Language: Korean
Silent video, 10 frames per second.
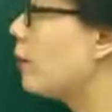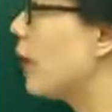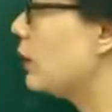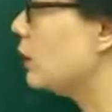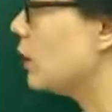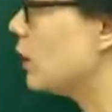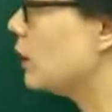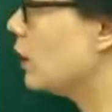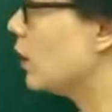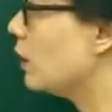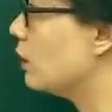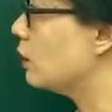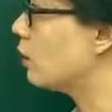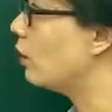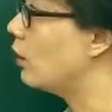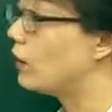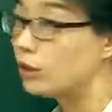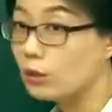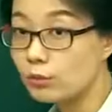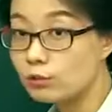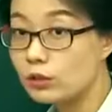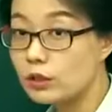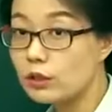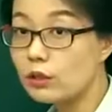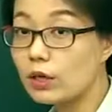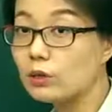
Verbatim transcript: 반응을 일으키게 되는 거 여러분들이 기억해